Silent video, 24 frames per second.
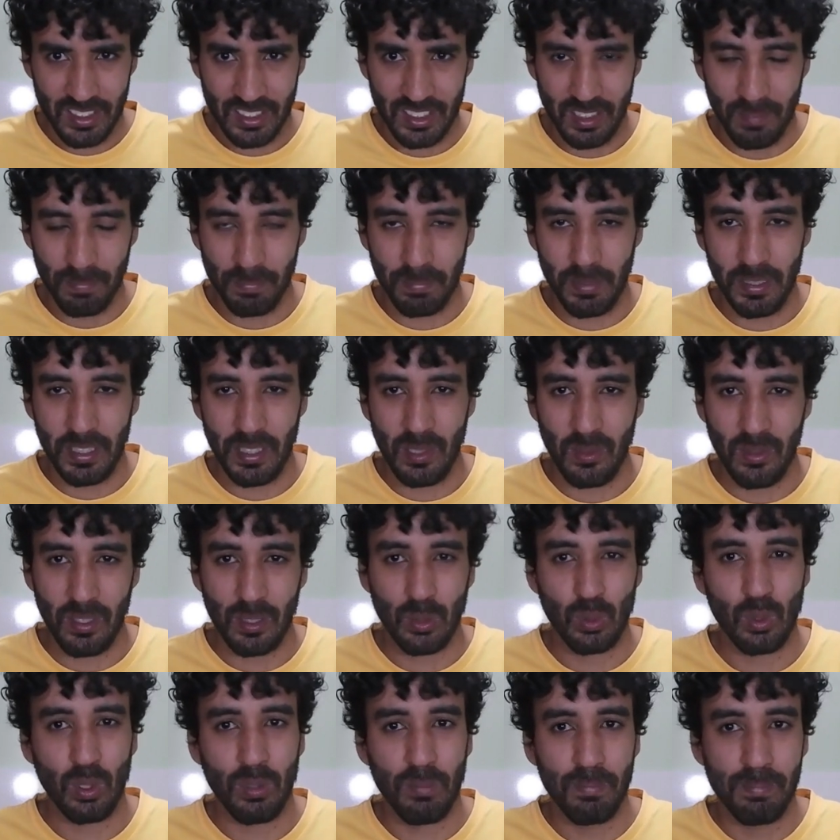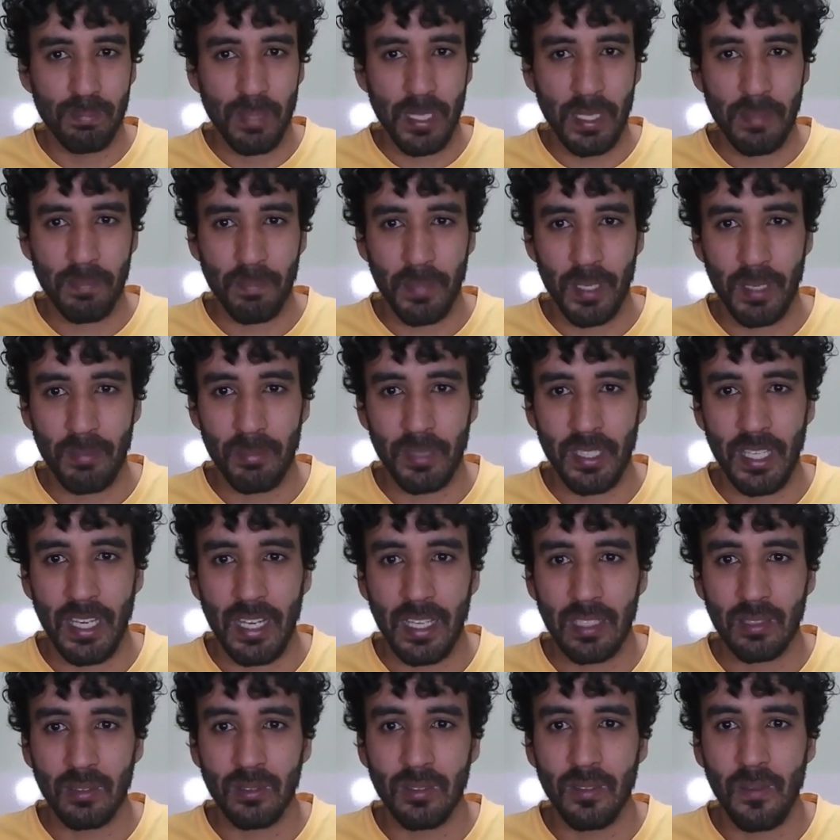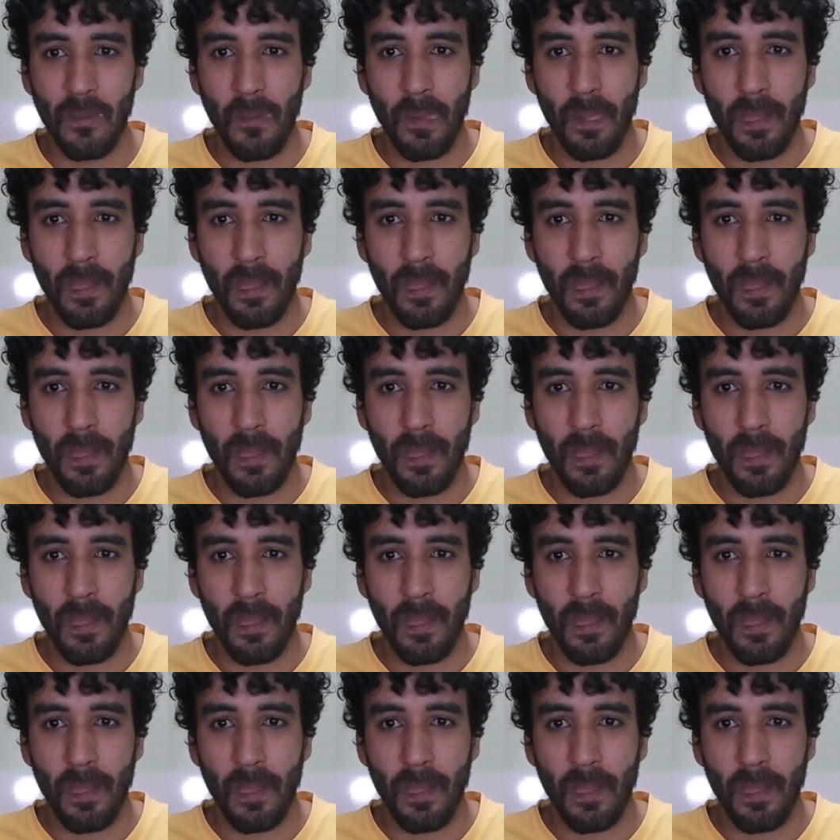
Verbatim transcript: Champagne é um ator bem premiado.